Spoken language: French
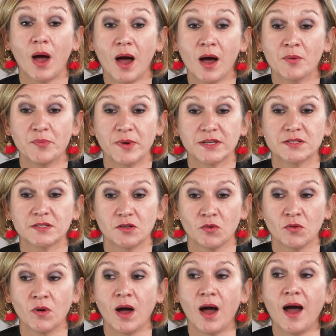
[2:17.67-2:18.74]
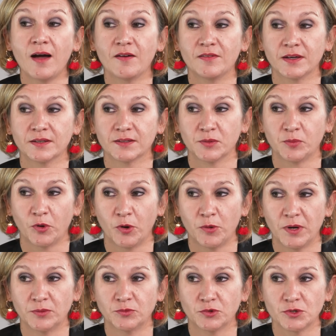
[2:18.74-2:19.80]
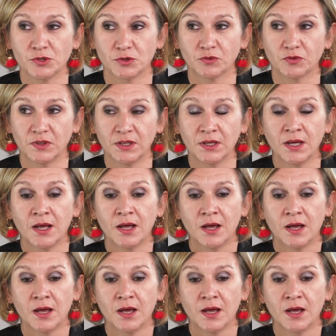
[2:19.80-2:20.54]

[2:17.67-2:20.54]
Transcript: qu'un patient avec des problèmes de santé.